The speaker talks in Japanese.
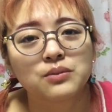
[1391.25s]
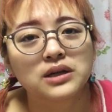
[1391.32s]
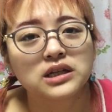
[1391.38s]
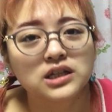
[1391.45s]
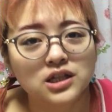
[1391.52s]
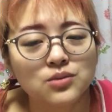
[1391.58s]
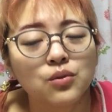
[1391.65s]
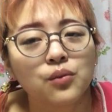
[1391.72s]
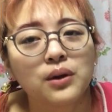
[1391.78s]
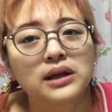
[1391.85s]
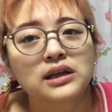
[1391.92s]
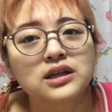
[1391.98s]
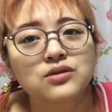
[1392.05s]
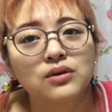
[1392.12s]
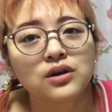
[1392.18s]
まあ、いつもまあ
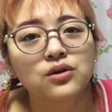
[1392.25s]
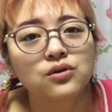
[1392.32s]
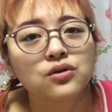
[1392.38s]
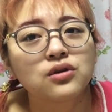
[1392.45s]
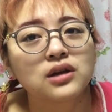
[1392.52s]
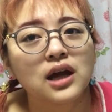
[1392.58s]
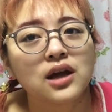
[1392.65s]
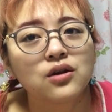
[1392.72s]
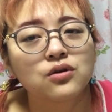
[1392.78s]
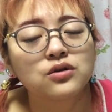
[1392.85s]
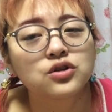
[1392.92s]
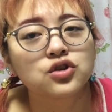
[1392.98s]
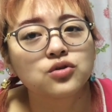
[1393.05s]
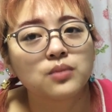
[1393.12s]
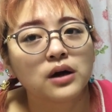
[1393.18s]
私はゆるい系
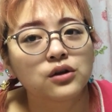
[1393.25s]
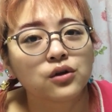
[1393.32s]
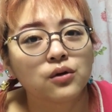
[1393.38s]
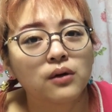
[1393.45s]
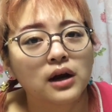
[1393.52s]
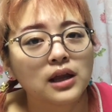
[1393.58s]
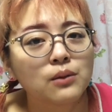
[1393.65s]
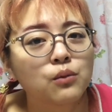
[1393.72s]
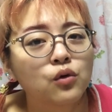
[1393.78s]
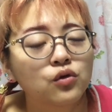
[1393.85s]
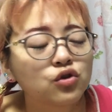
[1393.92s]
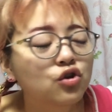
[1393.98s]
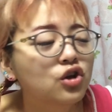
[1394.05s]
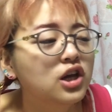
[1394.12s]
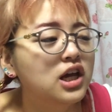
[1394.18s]
YouTuber と言われても
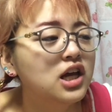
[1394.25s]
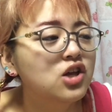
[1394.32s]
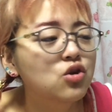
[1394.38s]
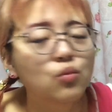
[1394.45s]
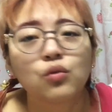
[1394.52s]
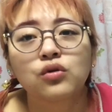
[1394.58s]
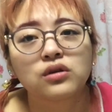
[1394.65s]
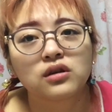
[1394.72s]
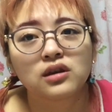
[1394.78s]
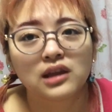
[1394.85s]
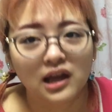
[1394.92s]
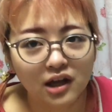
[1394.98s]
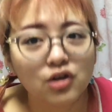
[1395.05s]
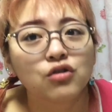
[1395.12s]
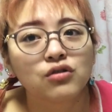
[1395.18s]
本当にいいと思っ
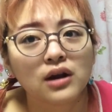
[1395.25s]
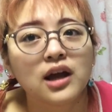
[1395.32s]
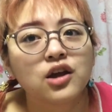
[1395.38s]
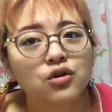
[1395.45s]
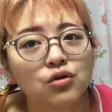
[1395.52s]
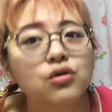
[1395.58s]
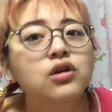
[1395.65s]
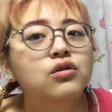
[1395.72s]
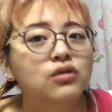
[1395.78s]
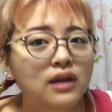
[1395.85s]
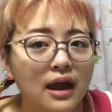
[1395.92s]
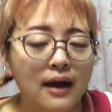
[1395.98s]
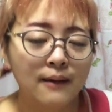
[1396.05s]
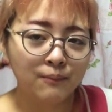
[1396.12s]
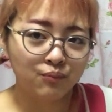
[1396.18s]
ているぐらいゆるいの
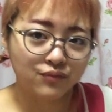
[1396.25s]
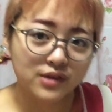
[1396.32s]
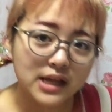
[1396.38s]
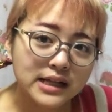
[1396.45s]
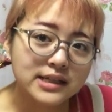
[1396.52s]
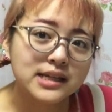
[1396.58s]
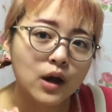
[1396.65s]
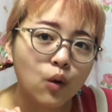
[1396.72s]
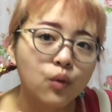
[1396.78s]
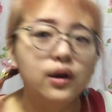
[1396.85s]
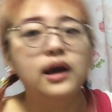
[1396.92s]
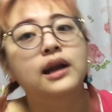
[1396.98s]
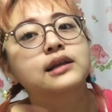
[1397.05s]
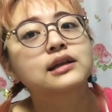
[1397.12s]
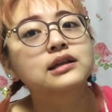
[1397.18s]
で、全然
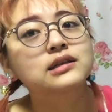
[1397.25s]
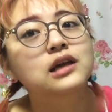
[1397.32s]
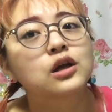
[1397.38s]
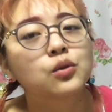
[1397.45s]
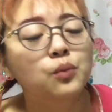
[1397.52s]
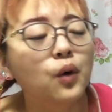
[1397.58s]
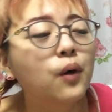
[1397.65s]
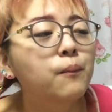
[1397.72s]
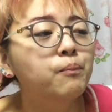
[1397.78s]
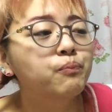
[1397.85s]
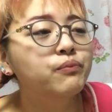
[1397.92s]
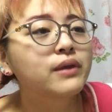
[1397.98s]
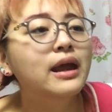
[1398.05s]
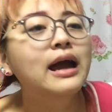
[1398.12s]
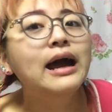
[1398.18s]
OK なんですけれども、
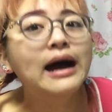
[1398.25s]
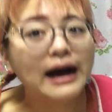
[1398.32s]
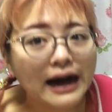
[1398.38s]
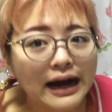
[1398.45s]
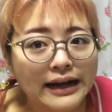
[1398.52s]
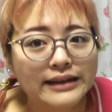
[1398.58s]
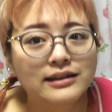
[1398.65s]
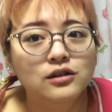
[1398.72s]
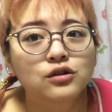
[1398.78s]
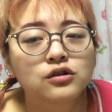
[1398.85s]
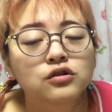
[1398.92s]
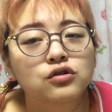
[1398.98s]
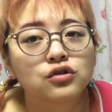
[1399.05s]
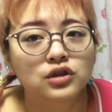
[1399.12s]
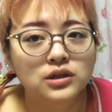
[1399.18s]
はい、
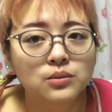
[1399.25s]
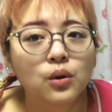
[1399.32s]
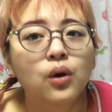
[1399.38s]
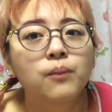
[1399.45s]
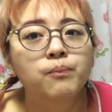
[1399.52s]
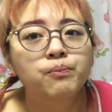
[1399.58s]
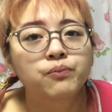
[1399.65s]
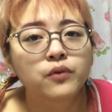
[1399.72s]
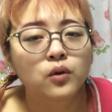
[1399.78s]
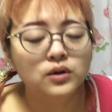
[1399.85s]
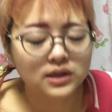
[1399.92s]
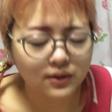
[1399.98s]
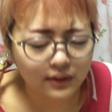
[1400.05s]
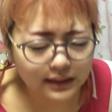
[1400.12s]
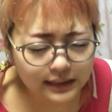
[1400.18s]
今年も
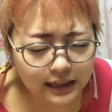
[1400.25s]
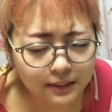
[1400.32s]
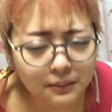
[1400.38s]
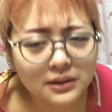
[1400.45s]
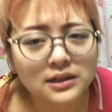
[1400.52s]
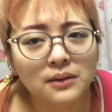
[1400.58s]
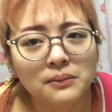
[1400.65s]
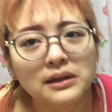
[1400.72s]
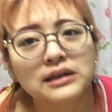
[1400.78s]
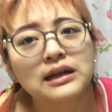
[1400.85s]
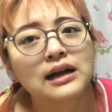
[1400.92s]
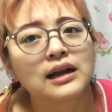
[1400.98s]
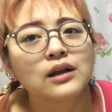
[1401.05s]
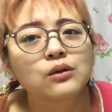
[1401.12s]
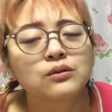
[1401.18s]
ました。皆さん
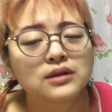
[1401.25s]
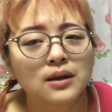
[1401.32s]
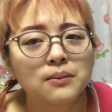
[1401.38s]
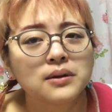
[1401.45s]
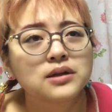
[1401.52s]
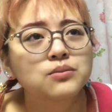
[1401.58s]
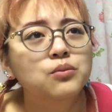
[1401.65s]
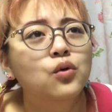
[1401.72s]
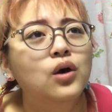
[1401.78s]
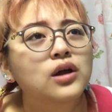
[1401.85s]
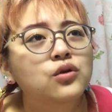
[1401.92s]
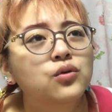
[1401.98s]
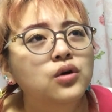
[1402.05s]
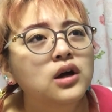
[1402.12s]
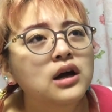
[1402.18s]
ありがとうございます。もうあ
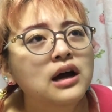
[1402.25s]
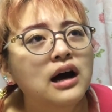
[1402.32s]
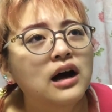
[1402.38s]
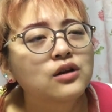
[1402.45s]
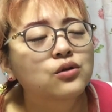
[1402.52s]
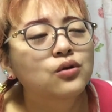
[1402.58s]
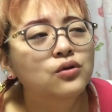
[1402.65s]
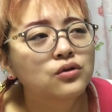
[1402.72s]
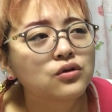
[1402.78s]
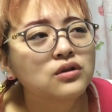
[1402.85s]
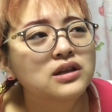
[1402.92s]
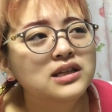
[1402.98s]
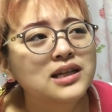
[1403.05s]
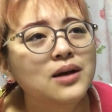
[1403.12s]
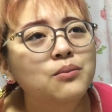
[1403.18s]
の、あとほんと
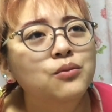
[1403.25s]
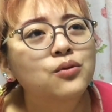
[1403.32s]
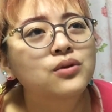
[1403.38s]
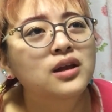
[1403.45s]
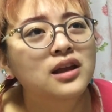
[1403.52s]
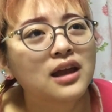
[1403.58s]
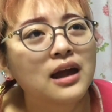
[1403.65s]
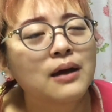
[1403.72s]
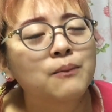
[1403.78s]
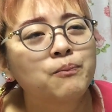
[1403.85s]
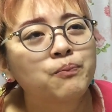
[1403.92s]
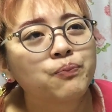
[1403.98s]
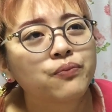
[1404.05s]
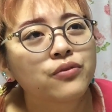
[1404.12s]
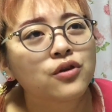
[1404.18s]
2、3本でね、
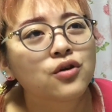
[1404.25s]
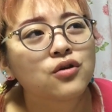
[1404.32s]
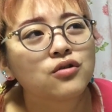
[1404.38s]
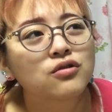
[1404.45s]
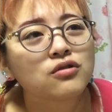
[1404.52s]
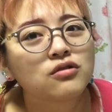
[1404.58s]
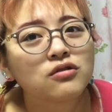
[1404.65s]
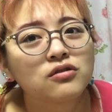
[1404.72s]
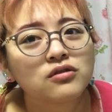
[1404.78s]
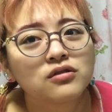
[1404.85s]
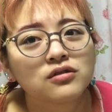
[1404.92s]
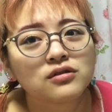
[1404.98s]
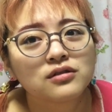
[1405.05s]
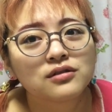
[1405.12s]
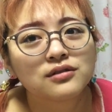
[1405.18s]
こ
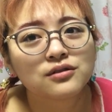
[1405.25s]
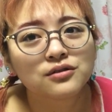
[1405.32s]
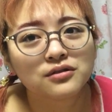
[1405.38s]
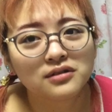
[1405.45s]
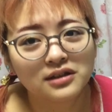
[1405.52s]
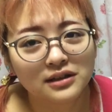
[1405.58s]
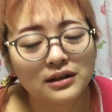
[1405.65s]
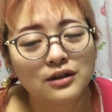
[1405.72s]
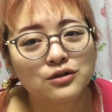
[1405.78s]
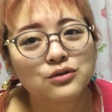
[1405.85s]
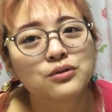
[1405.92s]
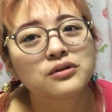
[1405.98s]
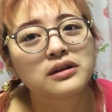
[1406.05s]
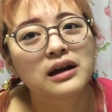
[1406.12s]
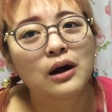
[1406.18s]
の
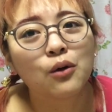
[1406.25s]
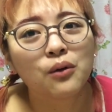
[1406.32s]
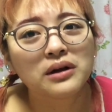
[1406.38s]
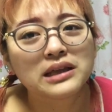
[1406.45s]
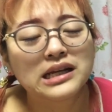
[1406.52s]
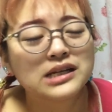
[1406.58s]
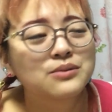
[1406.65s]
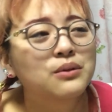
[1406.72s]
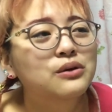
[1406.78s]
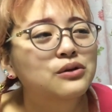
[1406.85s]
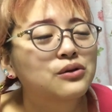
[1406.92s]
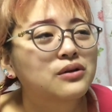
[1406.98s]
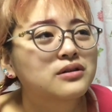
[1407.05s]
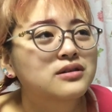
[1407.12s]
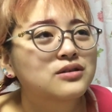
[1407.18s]
2016年が終わってしまうっ
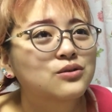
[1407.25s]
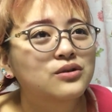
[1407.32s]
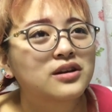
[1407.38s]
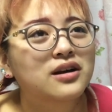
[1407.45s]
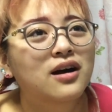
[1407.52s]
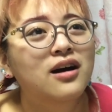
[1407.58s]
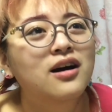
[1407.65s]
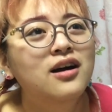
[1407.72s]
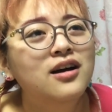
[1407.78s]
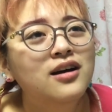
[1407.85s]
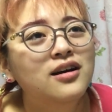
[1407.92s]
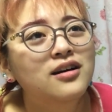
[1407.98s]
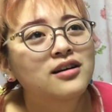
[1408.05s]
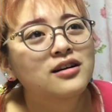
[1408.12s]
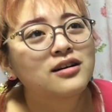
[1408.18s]
ていうのがすごいなんか、
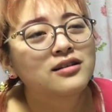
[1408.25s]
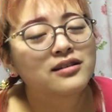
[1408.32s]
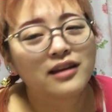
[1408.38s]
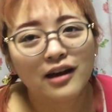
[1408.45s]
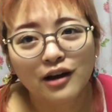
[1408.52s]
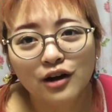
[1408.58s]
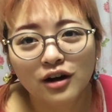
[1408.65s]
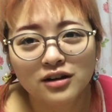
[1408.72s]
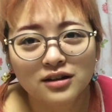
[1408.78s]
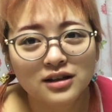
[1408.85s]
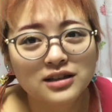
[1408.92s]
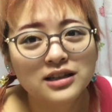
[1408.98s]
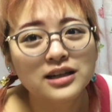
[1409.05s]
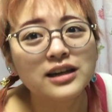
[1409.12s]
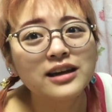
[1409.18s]
ね、悲
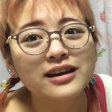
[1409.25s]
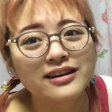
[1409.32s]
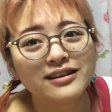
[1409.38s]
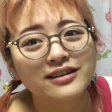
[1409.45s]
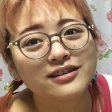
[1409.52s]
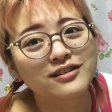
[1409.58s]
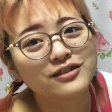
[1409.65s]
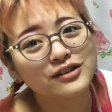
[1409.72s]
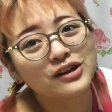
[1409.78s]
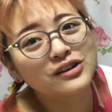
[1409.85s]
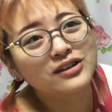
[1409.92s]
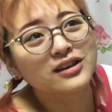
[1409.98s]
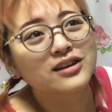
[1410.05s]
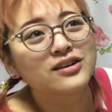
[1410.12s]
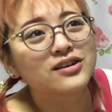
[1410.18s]
しくなっ
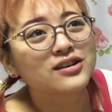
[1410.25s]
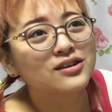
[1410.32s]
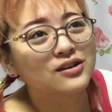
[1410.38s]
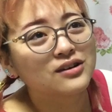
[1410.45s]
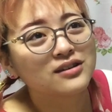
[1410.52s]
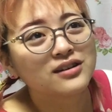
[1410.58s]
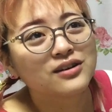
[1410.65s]
てきた。